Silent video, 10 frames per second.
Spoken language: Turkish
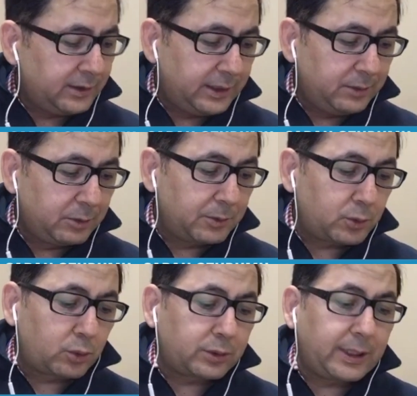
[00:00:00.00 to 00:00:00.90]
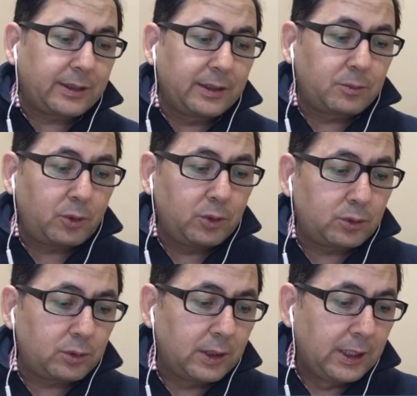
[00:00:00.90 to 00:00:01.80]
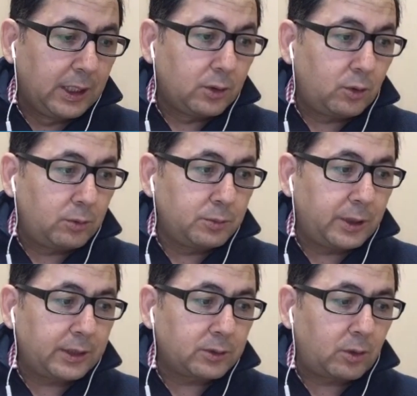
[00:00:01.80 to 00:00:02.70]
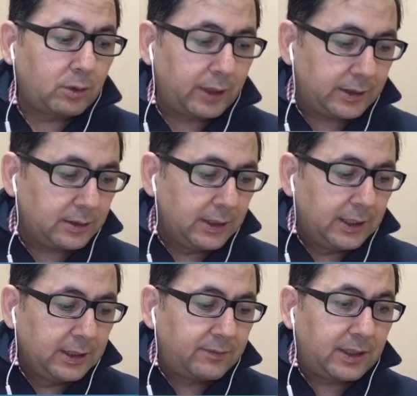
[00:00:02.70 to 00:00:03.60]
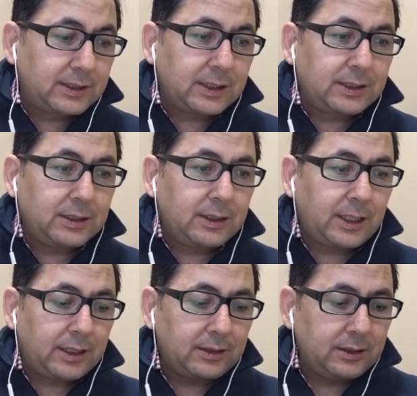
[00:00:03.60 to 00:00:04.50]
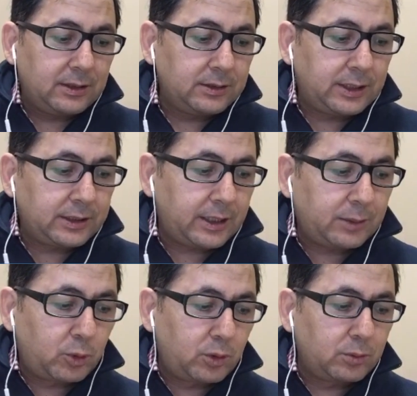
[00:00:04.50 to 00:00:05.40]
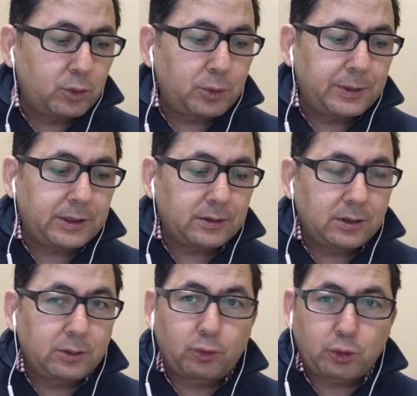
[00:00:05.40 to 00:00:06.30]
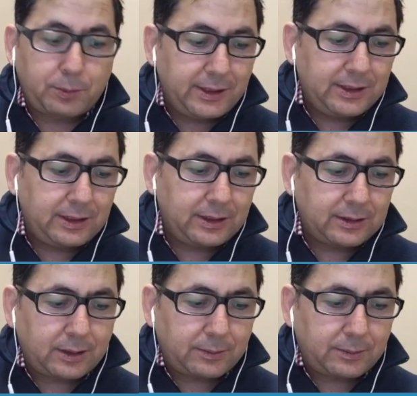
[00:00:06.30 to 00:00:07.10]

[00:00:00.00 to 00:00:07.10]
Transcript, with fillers: dediğim gibi çok teknik boyutu ön planda olan fazlasıyla e, detaya boğulmuş bir e, duruşma izledik